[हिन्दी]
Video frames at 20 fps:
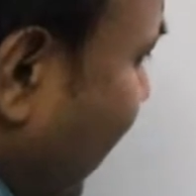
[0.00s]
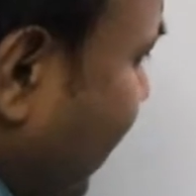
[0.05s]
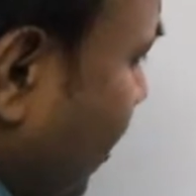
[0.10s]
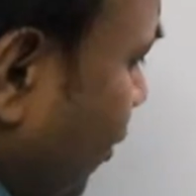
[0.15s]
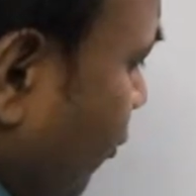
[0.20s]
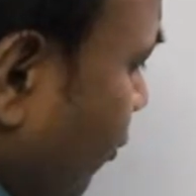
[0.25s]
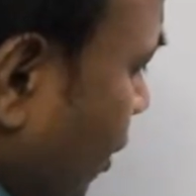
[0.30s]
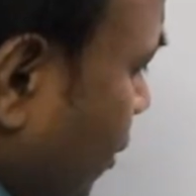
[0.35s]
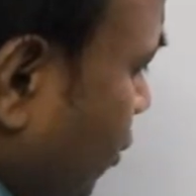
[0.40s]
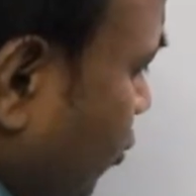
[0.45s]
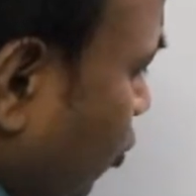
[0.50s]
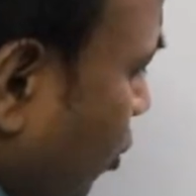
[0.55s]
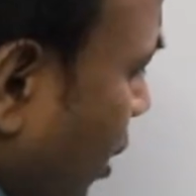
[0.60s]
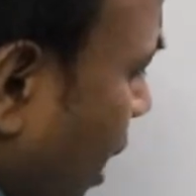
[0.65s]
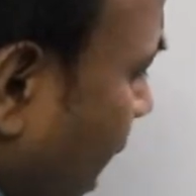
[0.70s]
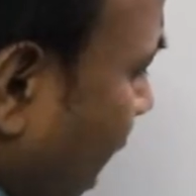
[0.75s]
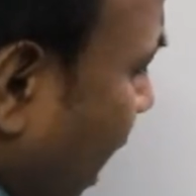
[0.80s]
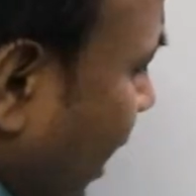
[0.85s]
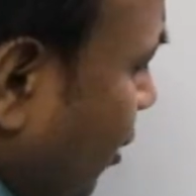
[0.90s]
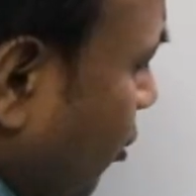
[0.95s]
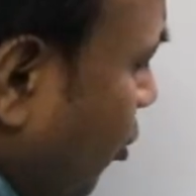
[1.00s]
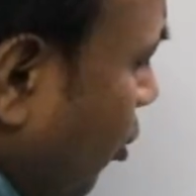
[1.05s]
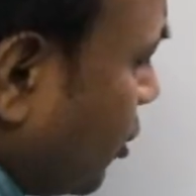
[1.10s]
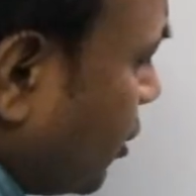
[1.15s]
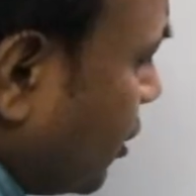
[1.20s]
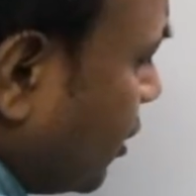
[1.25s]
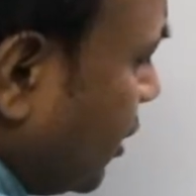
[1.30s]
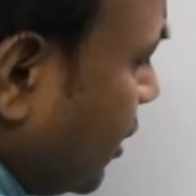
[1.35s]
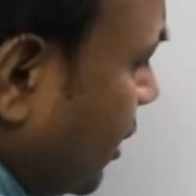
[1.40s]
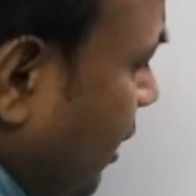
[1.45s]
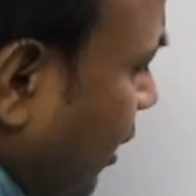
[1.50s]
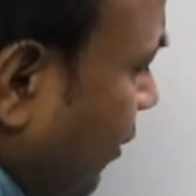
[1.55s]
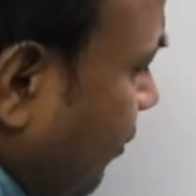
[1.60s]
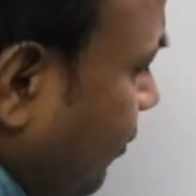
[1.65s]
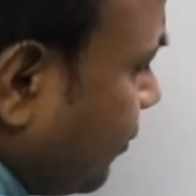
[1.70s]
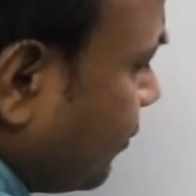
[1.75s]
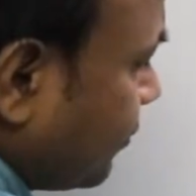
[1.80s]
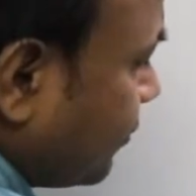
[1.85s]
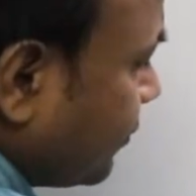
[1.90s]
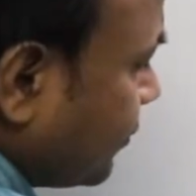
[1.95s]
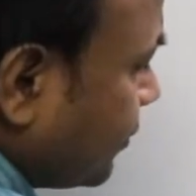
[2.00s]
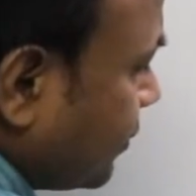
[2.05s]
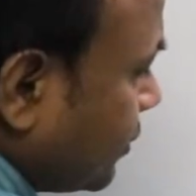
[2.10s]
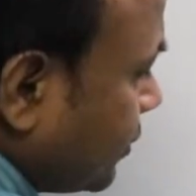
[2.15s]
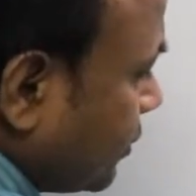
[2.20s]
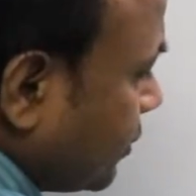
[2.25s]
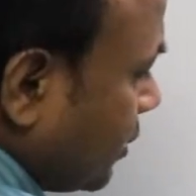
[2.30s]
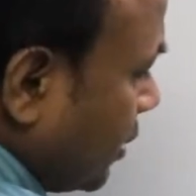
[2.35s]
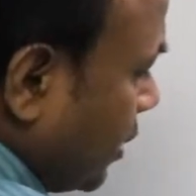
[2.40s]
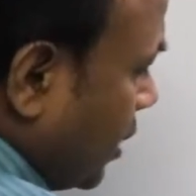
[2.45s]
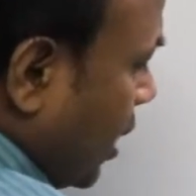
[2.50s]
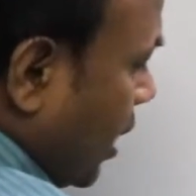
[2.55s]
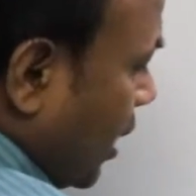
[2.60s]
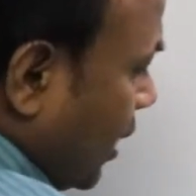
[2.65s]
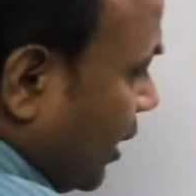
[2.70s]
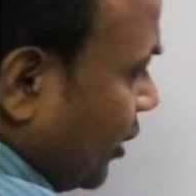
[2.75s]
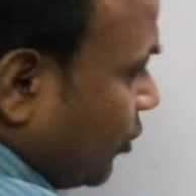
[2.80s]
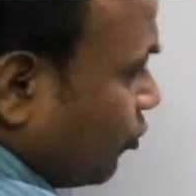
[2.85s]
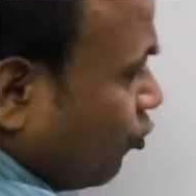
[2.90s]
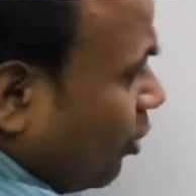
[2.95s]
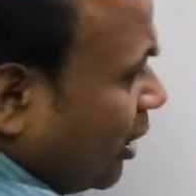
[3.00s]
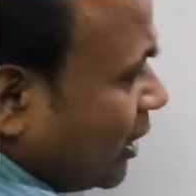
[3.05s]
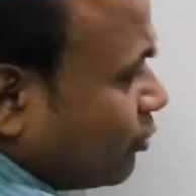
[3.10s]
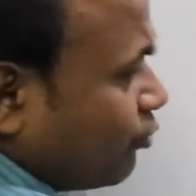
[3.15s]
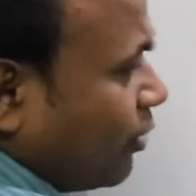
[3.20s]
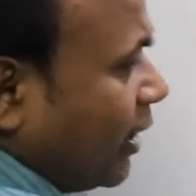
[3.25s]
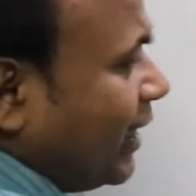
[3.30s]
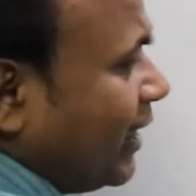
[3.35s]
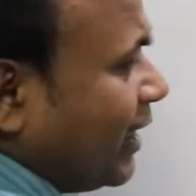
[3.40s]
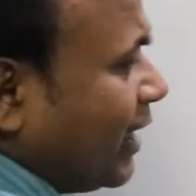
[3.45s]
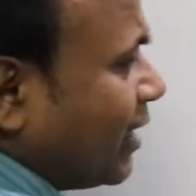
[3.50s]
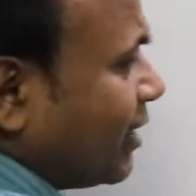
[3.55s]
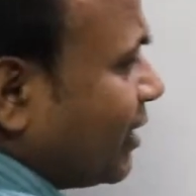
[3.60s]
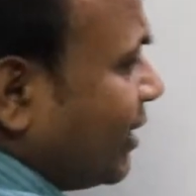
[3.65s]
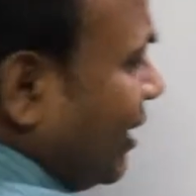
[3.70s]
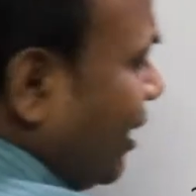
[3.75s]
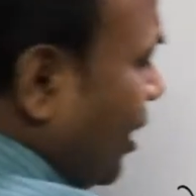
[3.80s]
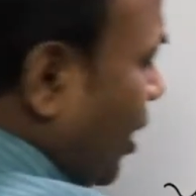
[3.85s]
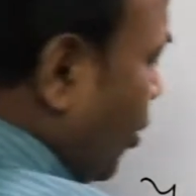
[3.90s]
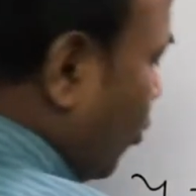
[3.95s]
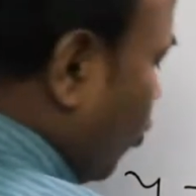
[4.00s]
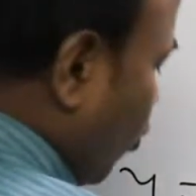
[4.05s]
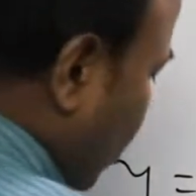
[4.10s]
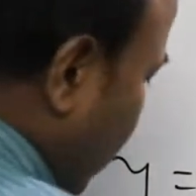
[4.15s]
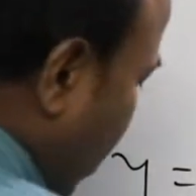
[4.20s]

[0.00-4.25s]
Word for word: एक्स इक्वल्स टू आर कॉस थीटा इसको स्क्वेयरिंग करते हैं तो